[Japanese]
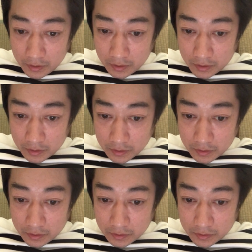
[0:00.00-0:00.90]

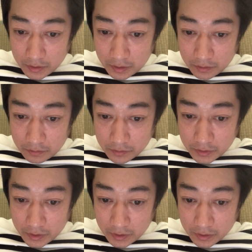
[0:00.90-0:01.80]
えー、喫煙と
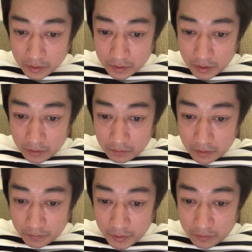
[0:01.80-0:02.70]
死喫煙
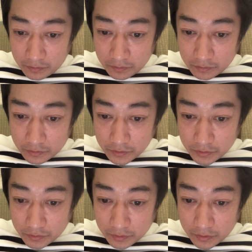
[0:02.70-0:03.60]
は米国の主
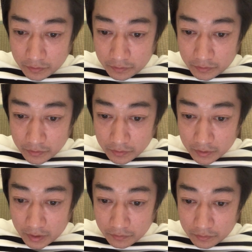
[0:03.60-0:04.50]
要な予防
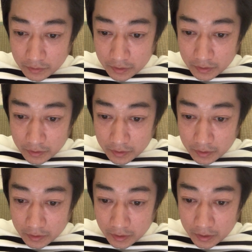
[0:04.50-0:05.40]
可能な、
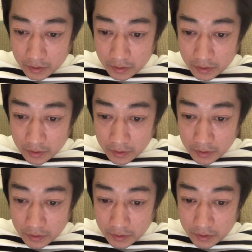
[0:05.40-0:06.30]
えー、原因で
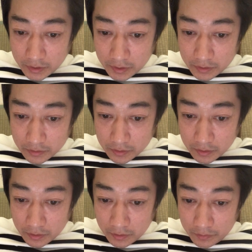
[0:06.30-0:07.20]
死因です
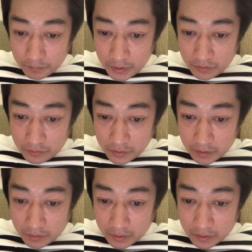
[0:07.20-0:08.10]
米国
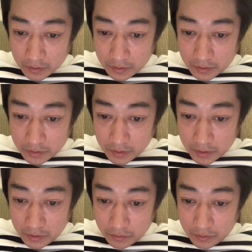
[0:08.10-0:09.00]
では喫
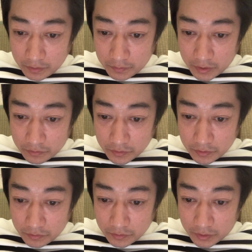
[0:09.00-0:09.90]
煙により毎
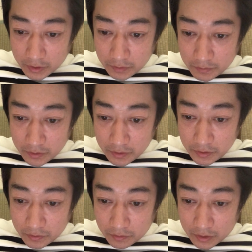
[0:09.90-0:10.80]
年48万人
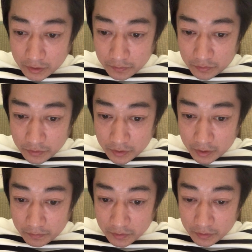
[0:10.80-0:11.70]
以上が死亡して
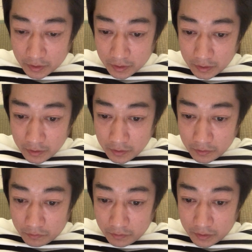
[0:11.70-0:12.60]
いますが
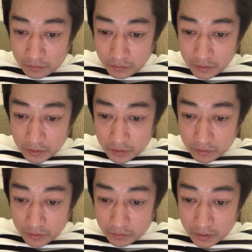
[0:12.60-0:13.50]
これは5人に
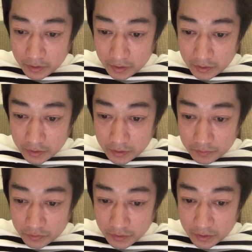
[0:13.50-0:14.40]
1人の割合で死
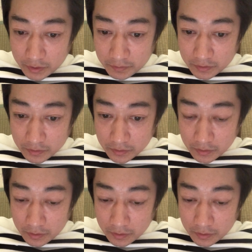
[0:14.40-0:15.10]
亡しています